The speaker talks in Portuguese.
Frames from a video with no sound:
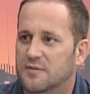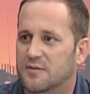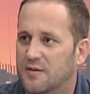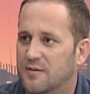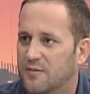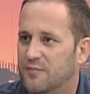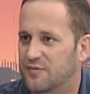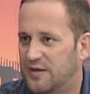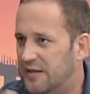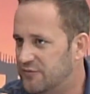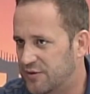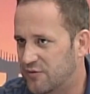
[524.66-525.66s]
eh,
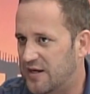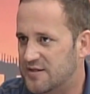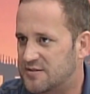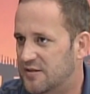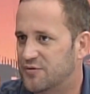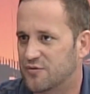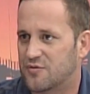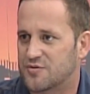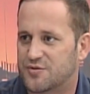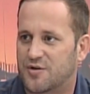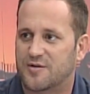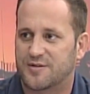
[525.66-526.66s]
lá no teu caso, lá no teu
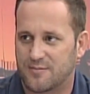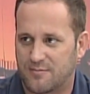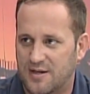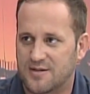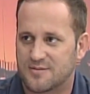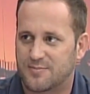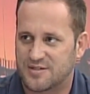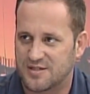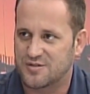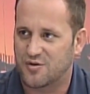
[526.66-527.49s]
consultório, tem mais, bastante